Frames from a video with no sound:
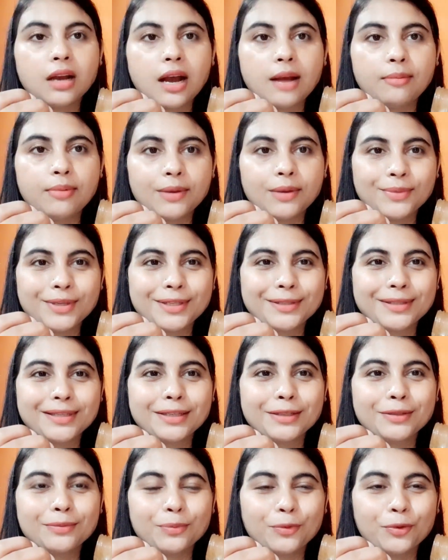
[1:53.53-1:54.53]
अब हम इस
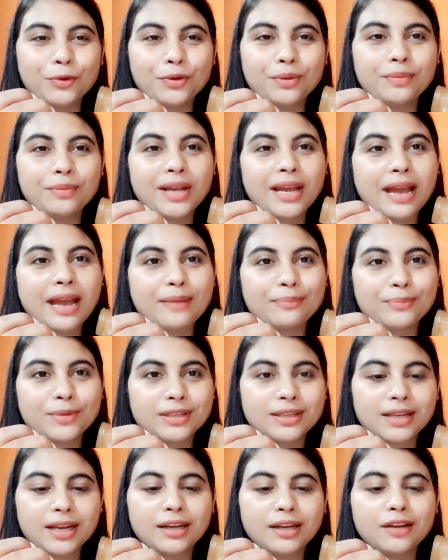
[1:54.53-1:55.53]
स्पून में एप्पल
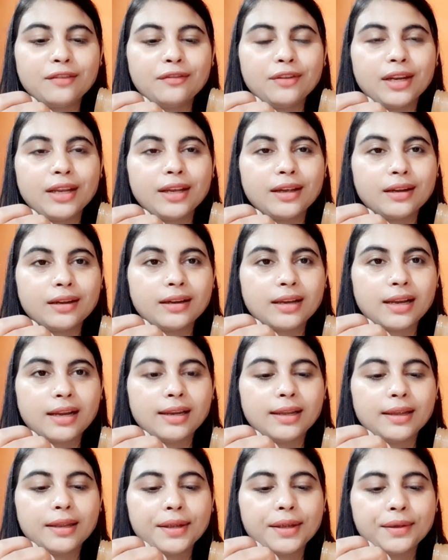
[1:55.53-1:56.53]
साइडर विनेगर
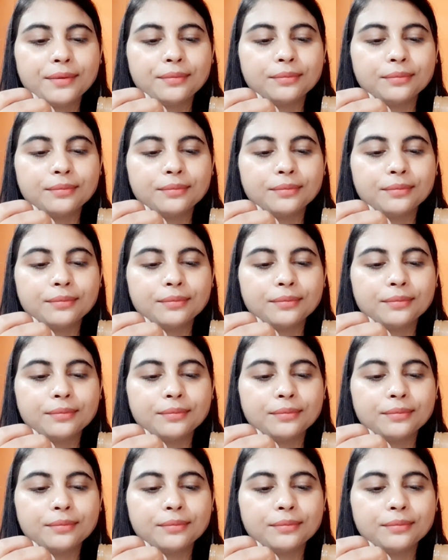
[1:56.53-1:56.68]
डालेंगे